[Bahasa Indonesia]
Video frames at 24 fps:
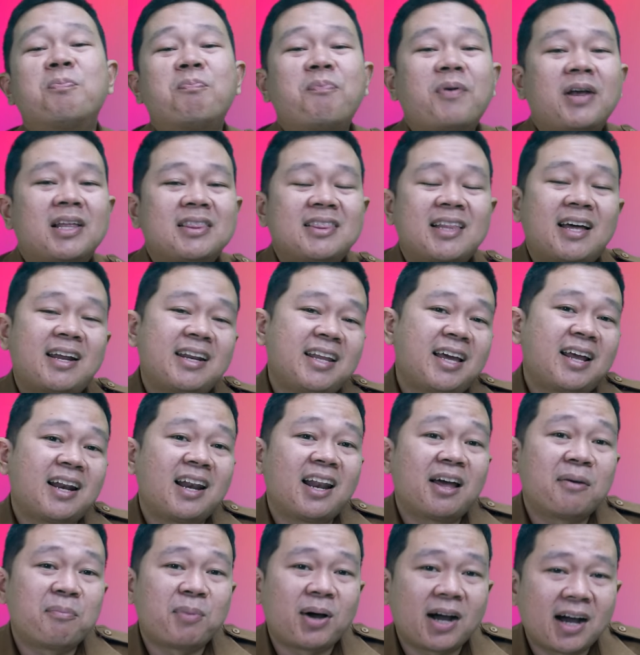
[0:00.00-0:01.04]
pertanian
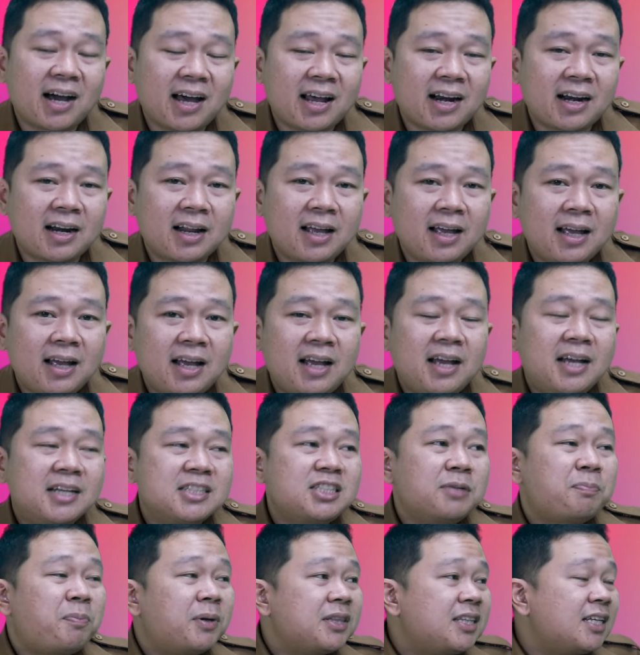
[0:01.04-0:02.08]
lapangan.
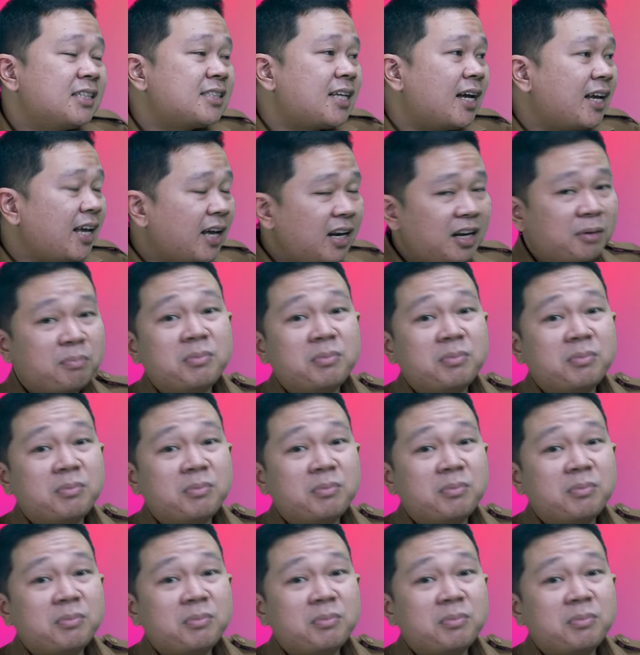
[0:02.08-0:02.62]
Seperti saya nih